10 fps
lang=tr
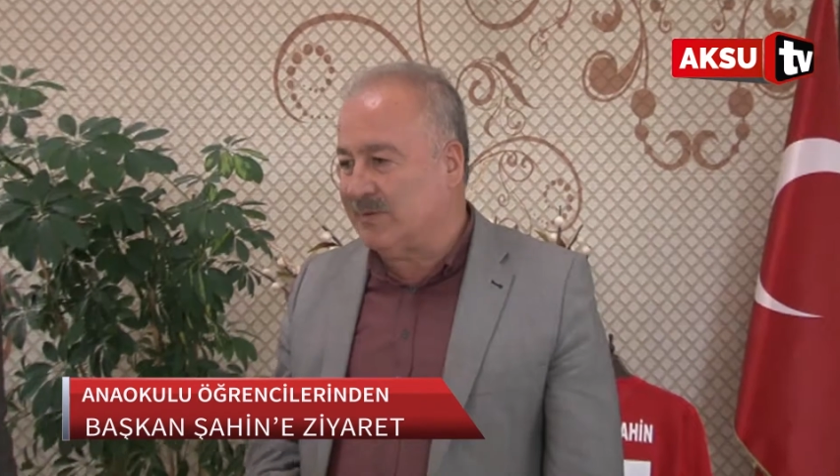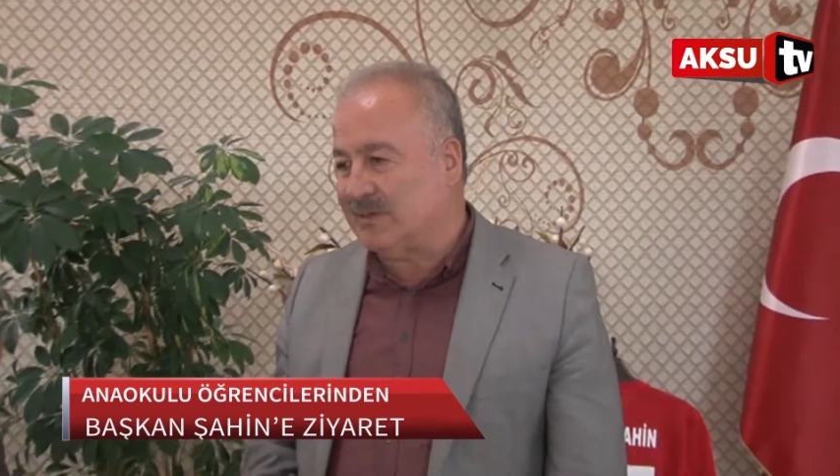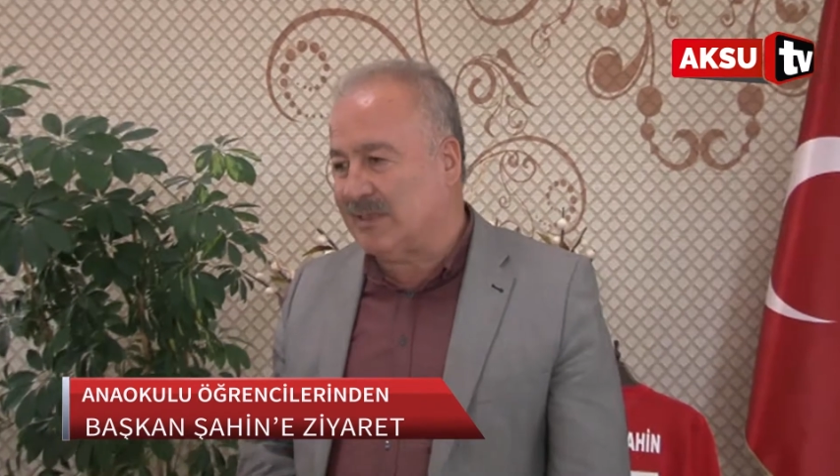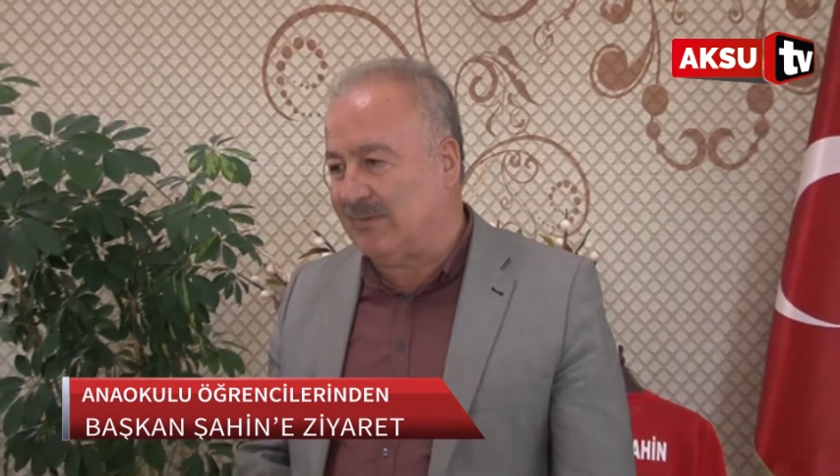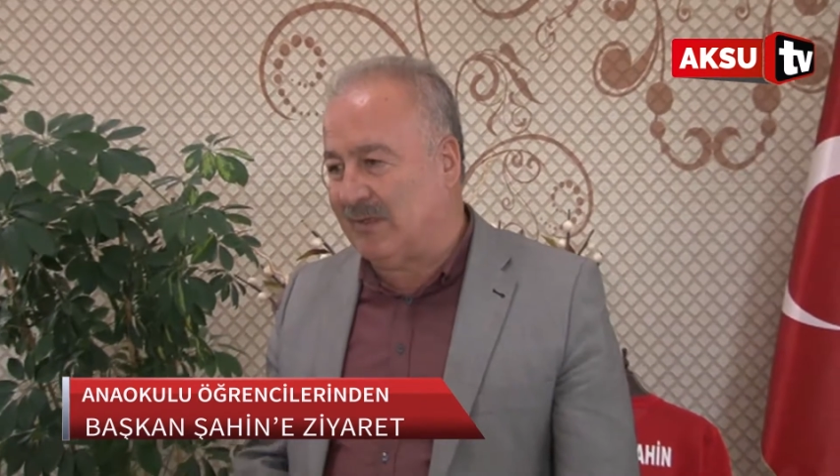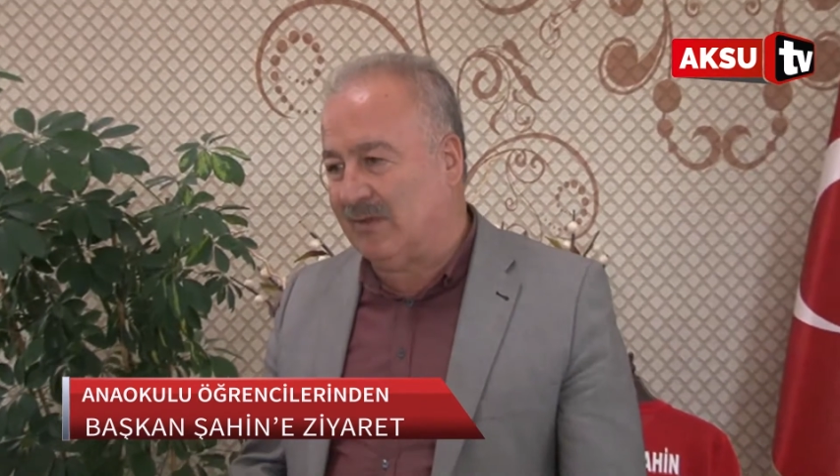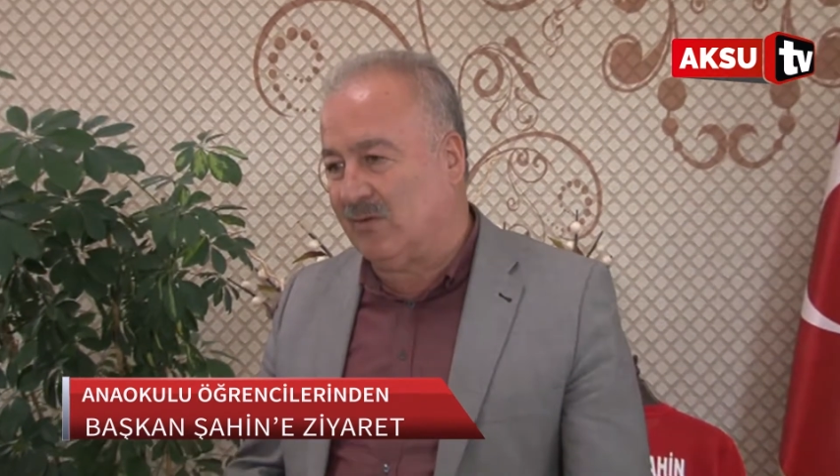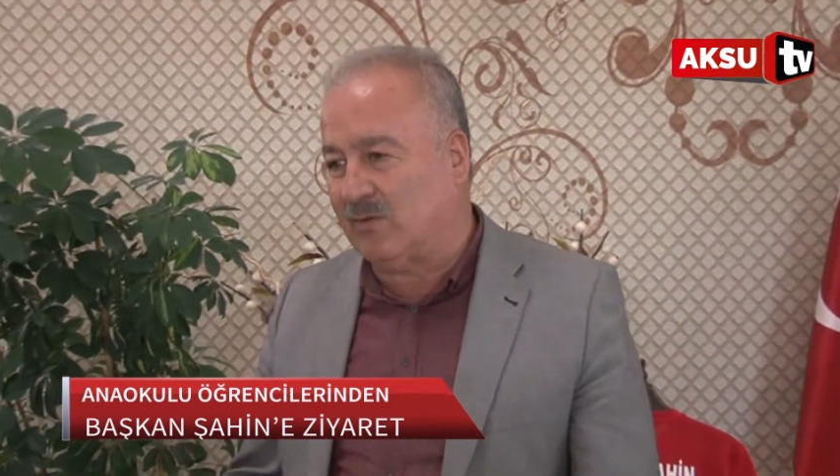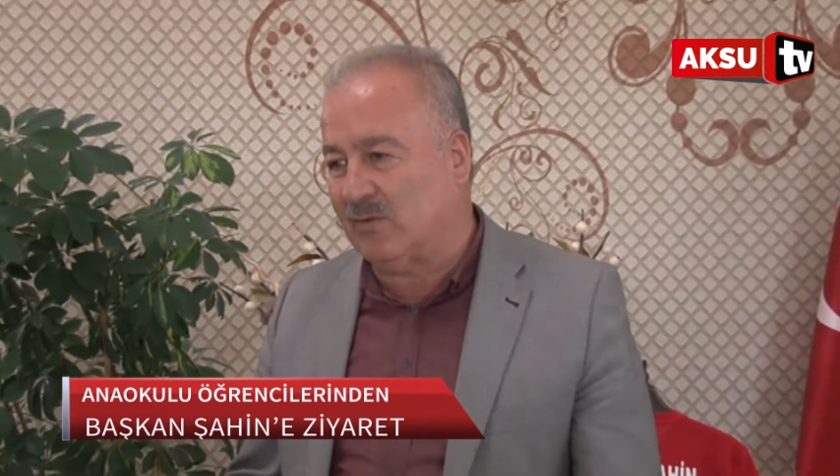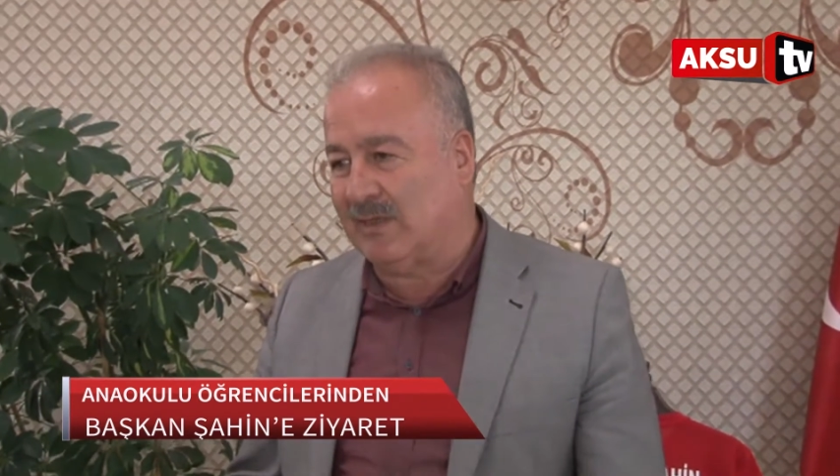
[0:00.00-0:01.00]
Belediye
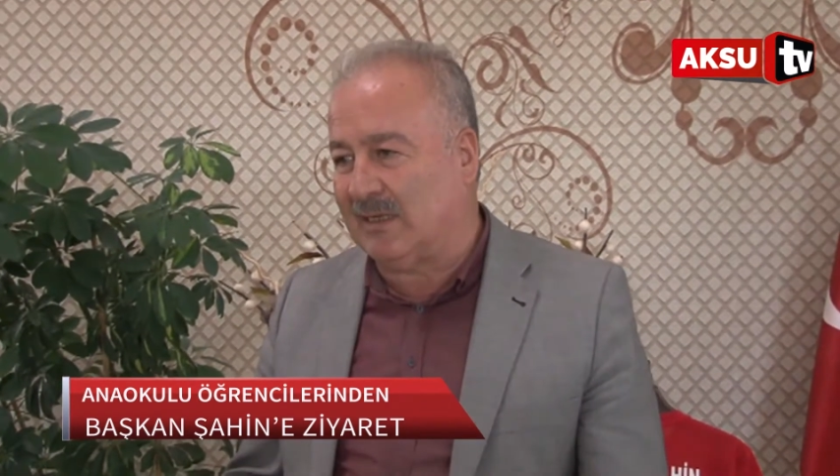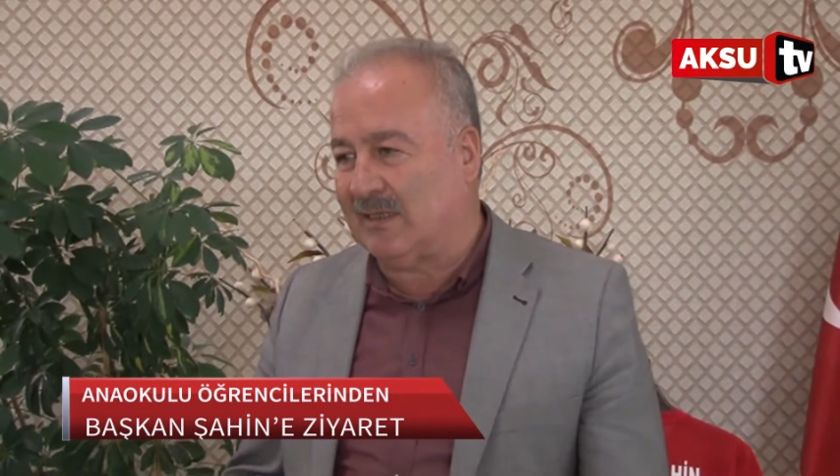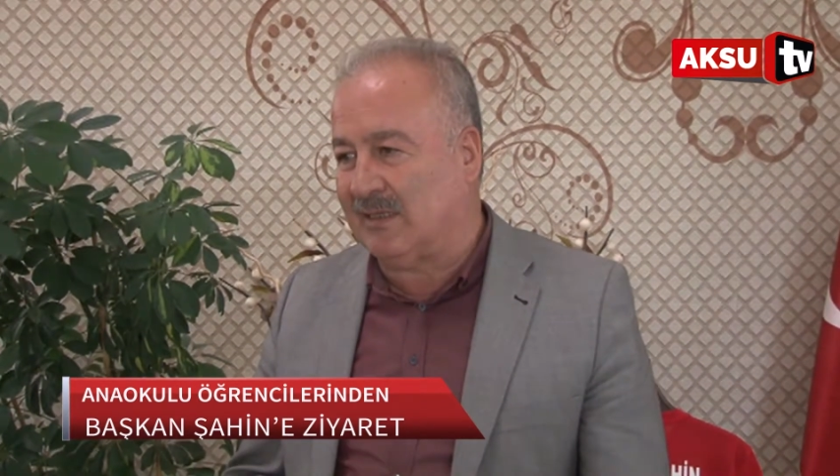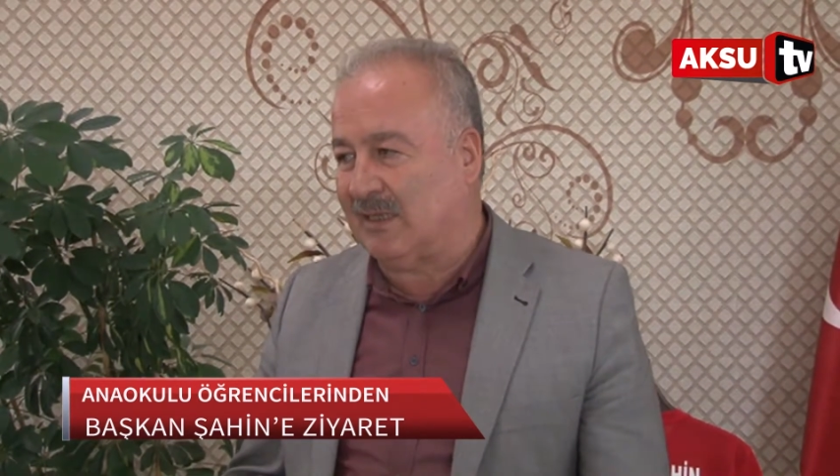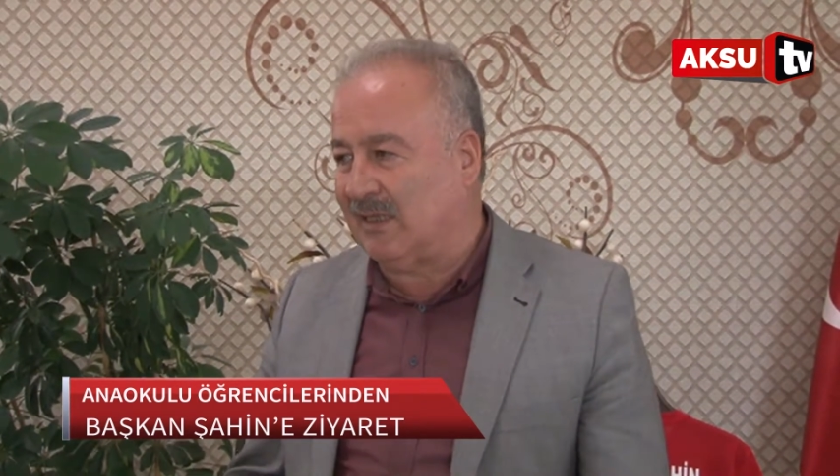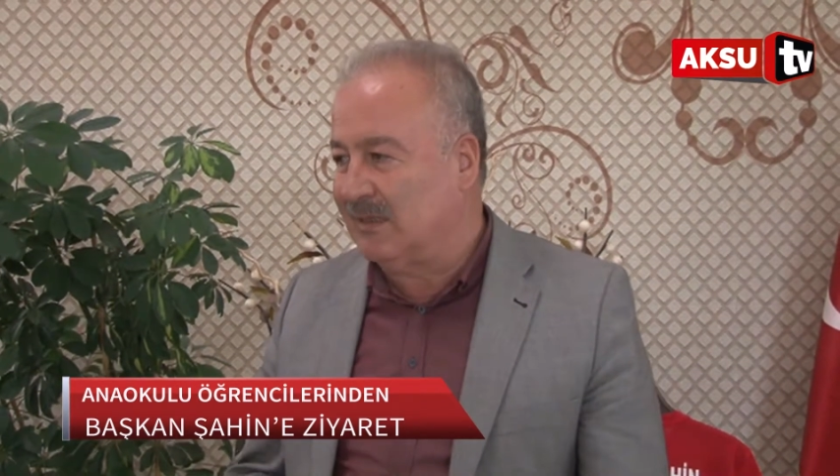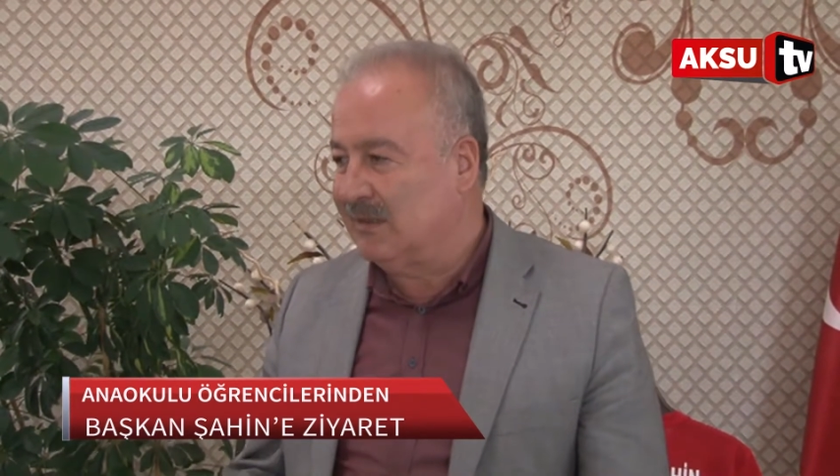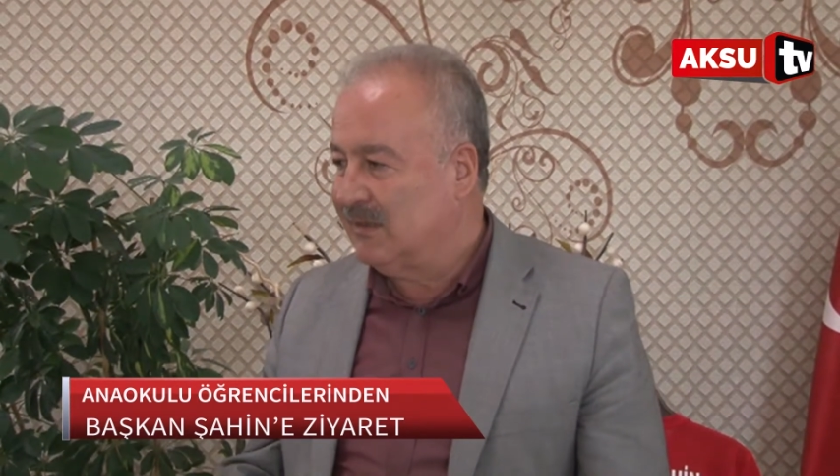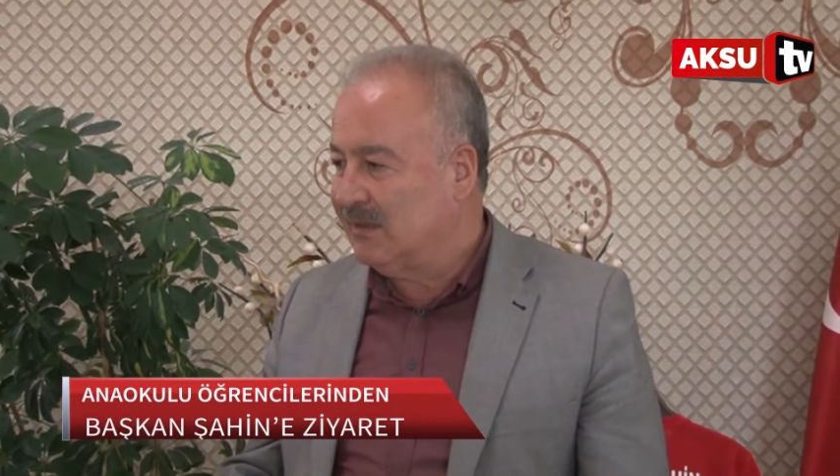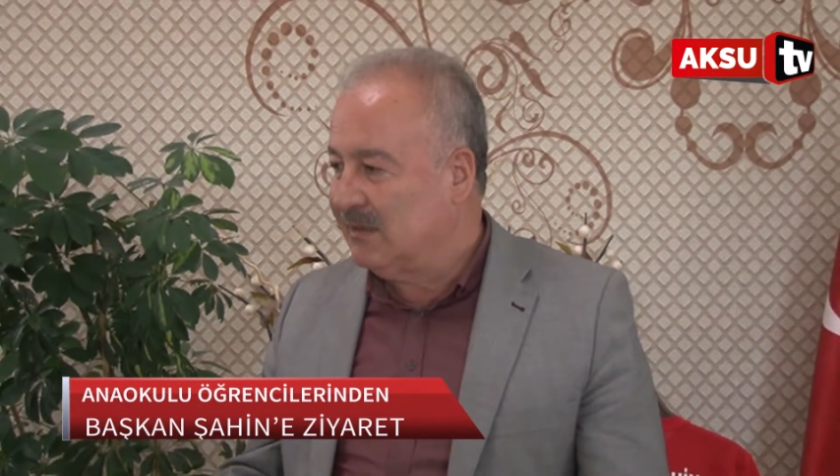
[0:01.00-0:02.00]
Başkanı Şahin ise